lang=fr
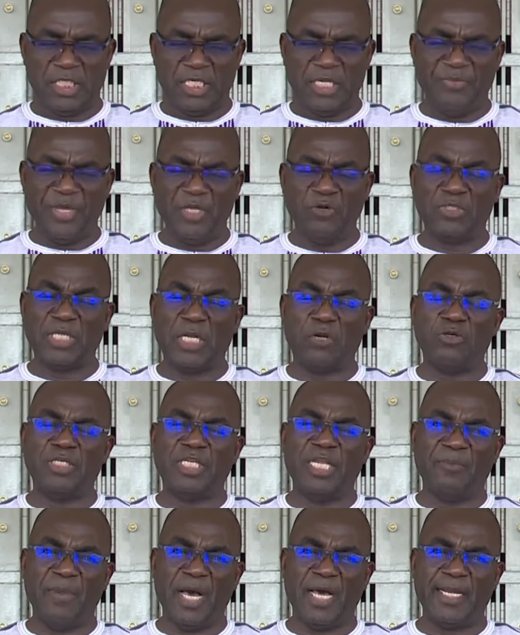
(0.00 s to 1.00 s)
Je dis bien nous allons
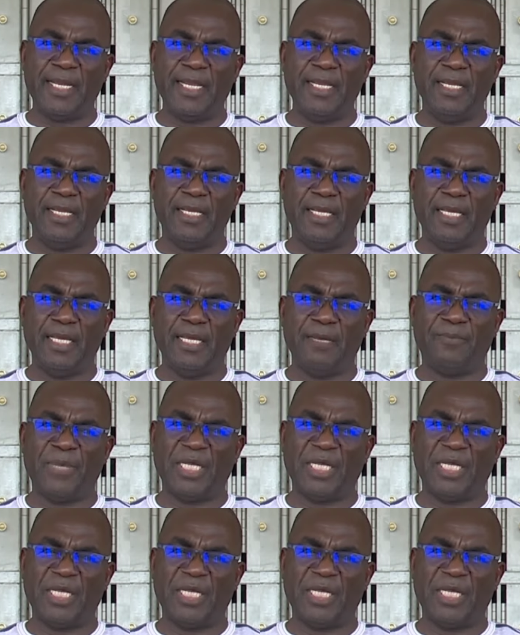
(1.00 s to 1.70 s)
démarrer euh,